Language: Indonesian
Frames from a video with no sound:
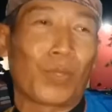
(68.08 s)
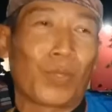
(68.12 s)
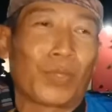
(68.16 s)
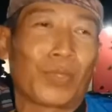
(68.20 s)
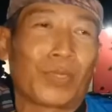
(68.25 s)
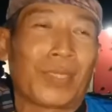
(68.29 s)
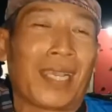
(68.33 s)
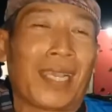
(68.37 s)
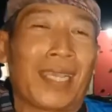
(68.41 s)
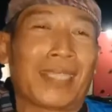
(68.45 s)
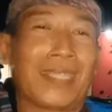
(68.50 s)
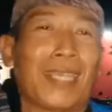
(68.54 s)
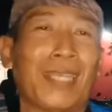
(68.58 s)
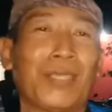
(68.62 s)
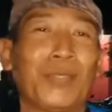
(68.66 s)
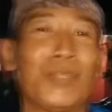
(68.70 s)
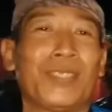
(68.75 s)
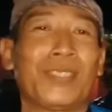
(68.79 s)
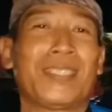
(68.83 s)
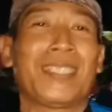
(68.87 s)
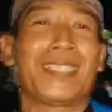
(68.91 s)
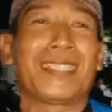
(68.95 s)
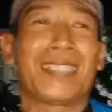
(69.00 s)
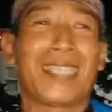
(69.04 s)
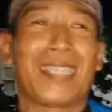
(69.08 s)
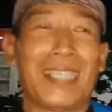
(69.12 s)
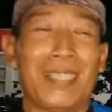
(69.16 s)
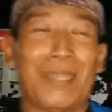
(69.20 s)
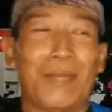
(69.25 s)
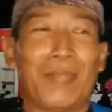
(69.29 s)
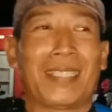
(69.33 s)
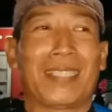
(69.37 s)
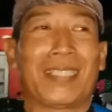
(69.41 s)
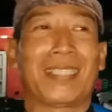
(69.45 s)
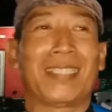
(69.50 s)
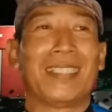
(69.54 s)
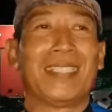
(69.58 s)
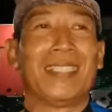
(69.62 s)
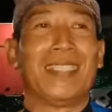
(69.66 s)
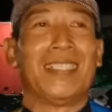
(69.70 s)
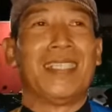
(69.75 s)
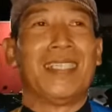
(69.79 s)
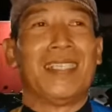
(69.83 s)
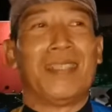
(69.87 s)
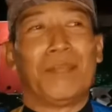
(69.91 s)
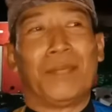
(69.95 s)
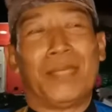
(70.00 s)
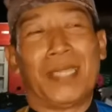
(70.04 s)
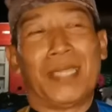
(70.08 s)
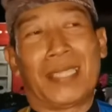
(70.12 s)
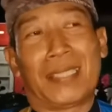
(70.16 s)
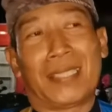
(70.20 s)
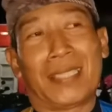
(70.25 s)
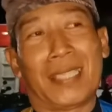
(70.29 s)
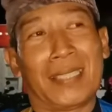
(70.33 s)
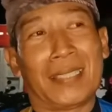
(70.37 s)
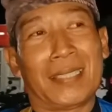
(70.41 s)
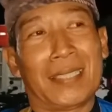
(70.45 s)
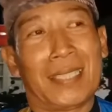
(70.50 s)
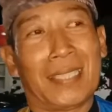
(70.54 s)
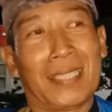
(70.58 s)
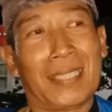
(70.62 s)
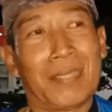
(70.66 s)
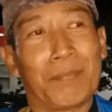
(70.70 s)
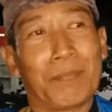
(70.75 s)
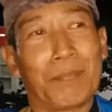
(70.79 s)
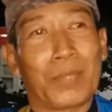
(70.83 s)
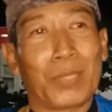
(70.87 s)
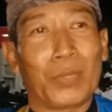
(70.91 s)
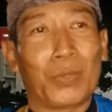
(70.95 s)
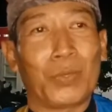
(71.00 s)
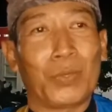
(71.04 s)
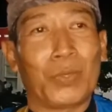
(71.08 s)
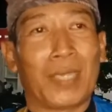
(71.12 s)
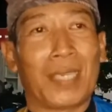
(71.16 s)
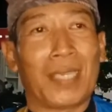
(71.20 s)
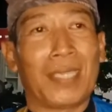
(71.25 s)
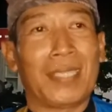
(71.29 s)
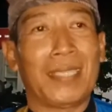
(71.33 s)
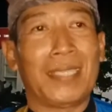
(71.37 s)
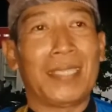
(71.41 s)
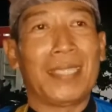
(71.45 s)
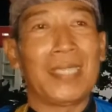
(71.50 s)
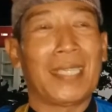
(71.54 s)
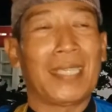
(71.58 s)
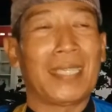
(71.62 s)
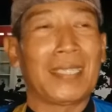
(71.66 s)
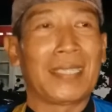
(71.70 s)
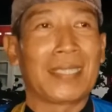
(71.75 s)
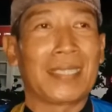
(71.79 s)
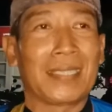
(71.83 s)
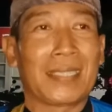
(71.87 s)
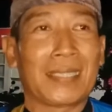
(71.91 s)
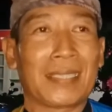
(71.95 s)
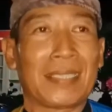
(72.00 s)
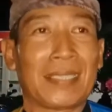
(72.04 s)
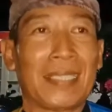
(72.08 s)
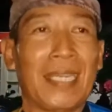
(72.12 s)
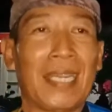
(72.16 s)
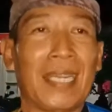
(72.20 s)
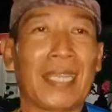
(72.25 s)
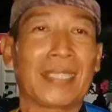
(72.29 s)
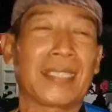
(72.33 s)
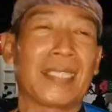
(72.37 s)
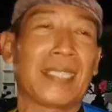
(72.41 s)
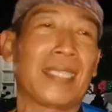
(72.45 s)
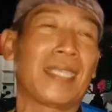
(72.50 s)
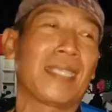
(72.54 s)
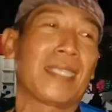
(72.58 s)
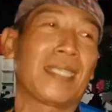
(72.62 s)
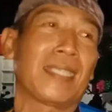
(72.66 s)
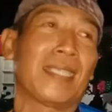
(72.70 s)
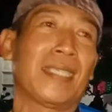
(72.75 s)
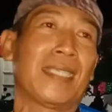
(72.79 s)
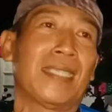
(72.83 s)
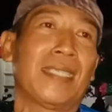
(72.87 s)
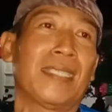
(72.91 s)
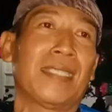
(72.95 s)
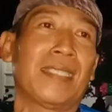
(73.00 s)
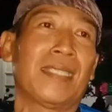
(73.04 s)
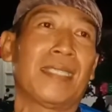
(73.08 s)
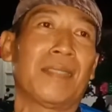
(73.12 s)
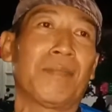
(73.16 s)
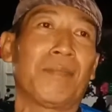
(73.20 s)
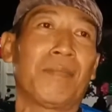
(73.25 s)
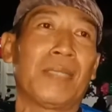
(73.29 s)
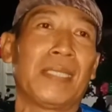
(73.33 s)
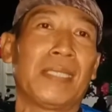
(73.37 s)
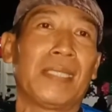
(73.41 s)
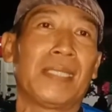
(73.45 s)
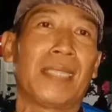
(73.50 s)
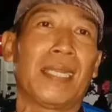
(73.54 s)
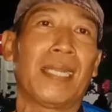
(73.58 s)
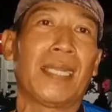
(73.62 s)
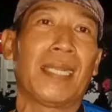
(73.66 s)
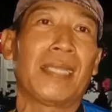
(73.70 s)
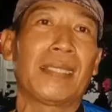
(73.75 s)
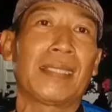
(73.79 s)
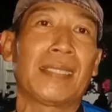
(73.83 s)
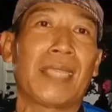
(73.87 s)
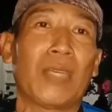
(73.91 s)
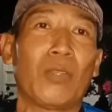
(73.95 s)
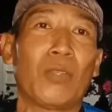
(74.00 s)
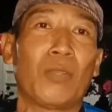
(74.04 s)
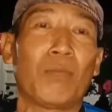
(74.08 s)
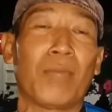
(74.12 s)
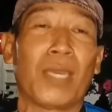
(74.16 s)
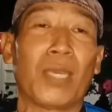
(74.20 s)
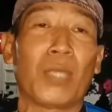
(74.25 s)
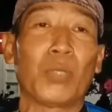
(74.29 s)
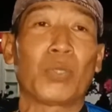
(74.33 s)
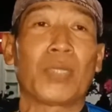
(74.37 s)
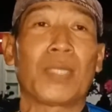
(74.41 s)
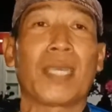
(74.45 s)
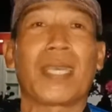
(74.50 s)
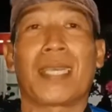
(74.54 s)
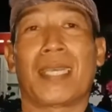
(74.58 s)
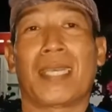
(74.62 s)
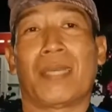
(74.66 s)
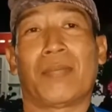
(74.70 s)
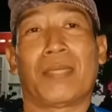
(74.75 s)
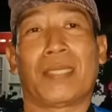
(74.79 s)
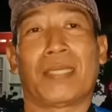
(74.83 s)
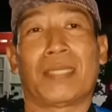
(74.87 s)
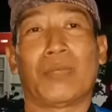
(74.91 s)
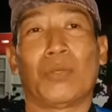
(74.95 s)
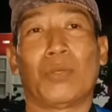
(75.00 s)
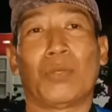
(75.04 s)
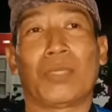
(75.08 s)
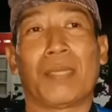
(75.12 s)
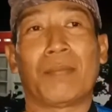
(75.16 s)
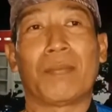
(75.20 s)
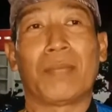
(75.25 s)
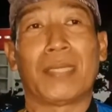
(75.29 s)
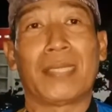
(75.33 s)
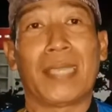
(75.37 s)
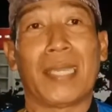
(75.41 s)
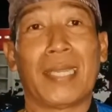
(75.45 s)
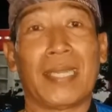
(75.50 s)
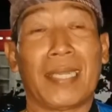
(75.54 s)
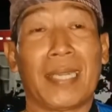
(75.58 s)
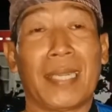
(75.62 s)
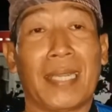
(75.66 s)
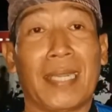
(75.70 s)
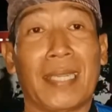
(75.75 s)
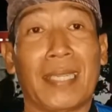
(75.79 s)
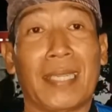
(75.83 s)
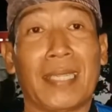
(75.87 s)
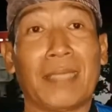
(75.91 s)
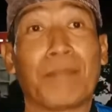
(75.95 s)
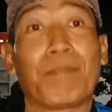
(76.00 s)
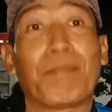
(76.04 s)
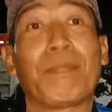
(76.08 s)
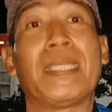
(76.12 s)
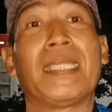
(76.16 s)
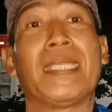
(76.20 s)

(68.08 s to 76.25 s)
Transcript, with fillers: Uh, sangat antusias sekali mas. Biasanya pertunjukan ini dilaksanakan menjelang tahun baru Saka mas, utamanya hari raya.